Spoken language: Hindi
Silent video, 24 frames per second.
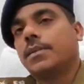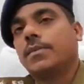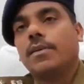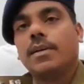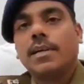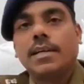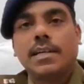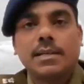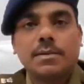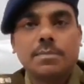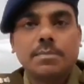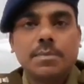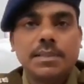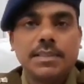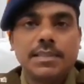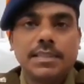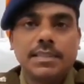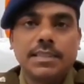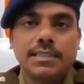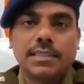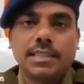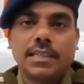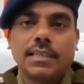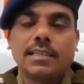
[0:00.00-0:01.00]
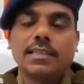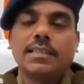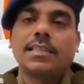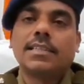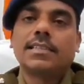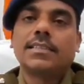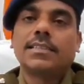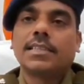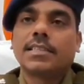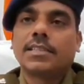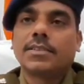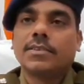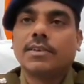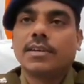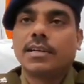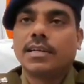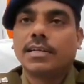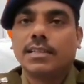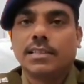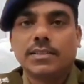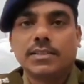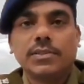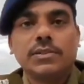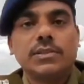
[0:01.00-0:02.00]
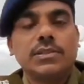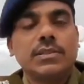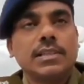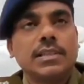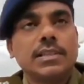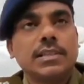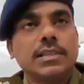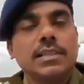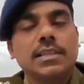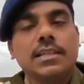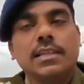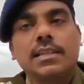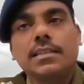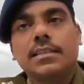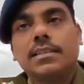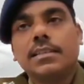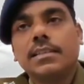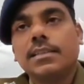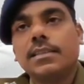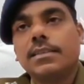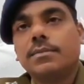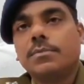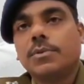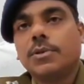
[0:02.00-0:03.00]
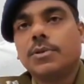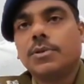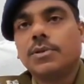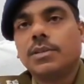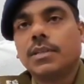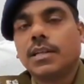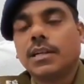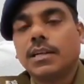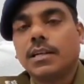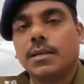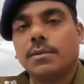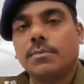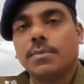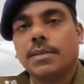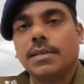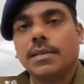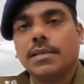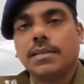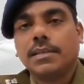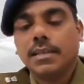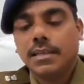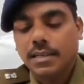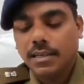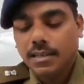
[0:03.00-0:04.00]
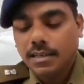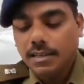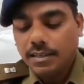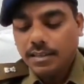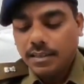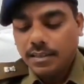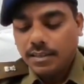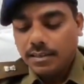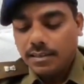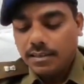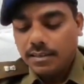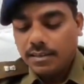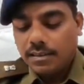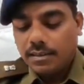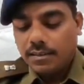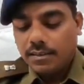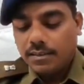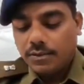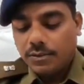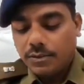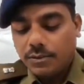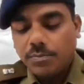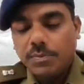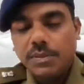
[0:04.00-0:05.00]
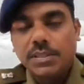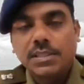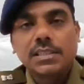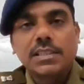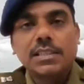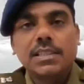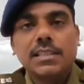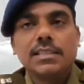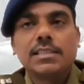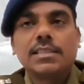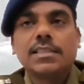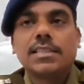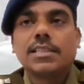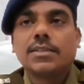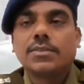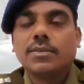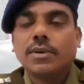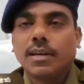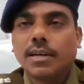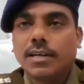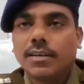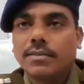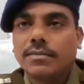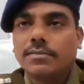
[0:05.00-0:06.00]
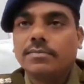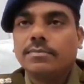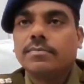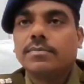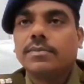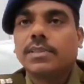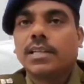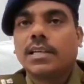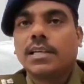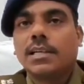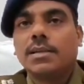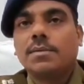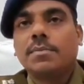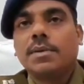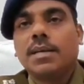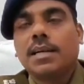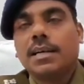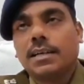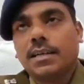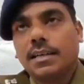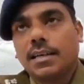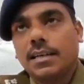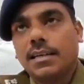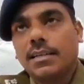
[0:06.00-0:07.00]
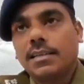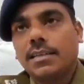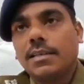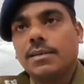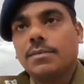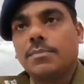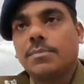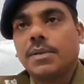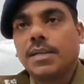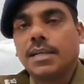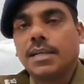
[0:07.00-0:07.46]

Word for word: सवा एक बजे थाना अध्यक्ष के द्वारा ये सूचना दी गई थी कि मोरू थाना में आ, कुछ मिसक्रियंट्स के द्वारा थाने में आग लगाने का